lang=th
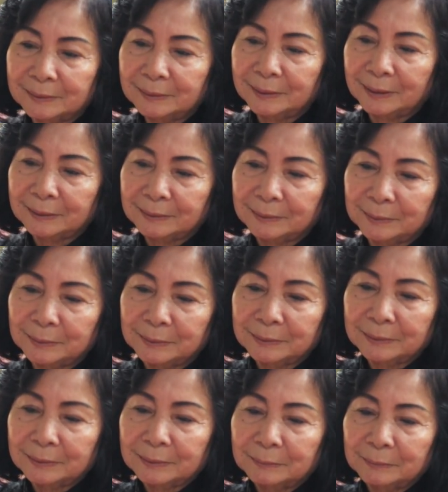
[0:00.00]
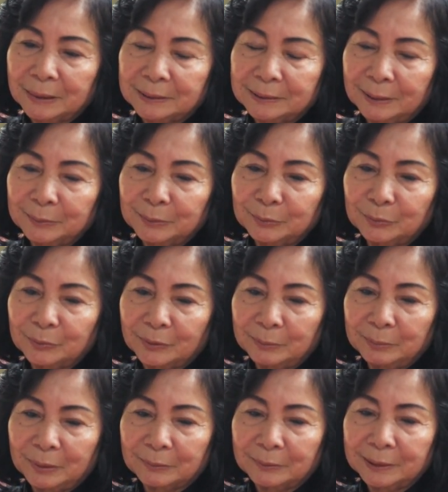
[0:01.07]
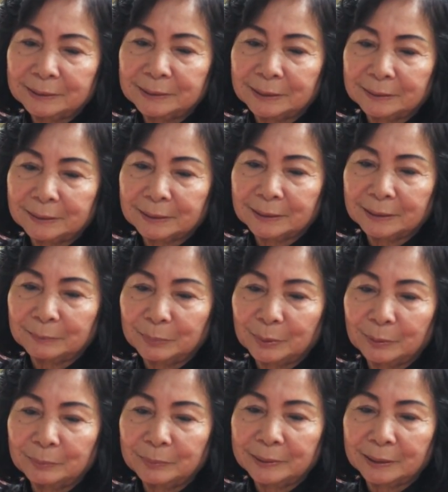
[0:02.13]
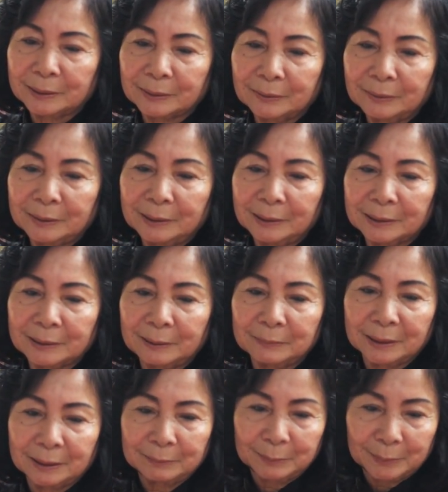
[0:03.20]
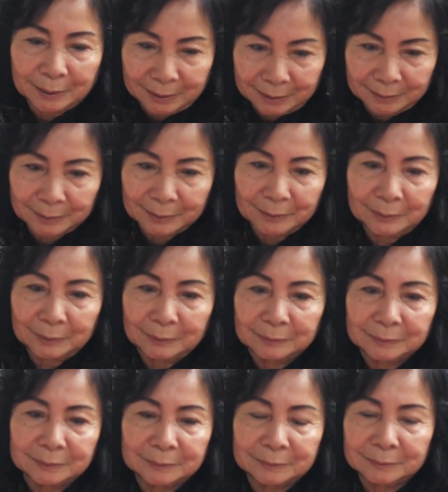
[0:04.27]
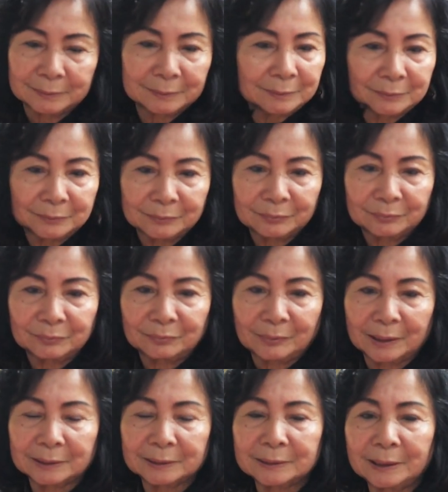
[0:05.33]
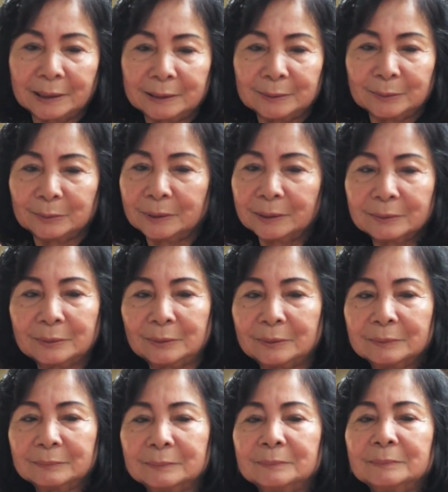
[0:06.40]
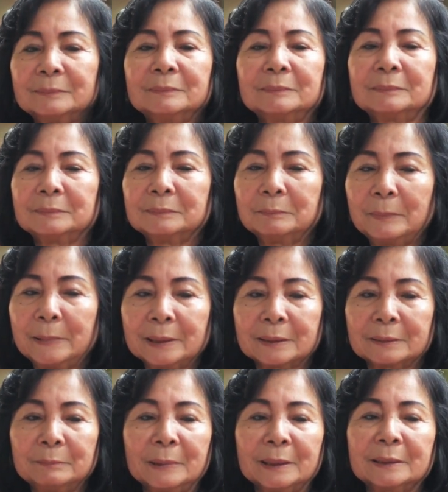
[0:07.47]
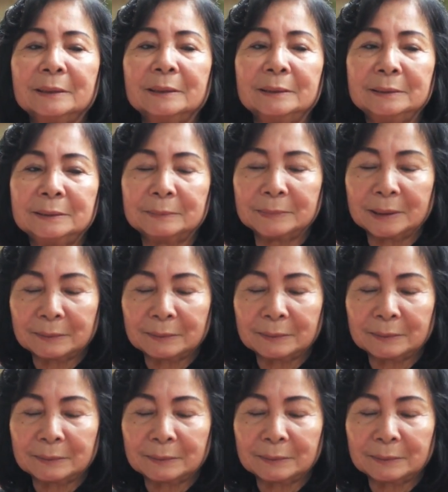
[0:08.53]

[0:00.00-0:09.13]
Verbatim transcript: ที่ไหนพระเจ้าอยู่หัวบอกว่า เศรษฐกิจพอเพียง ก็ได้คำนั้นมา ก็ฝังใจอยู่แล้วก็ไม่ไม่เคยลืม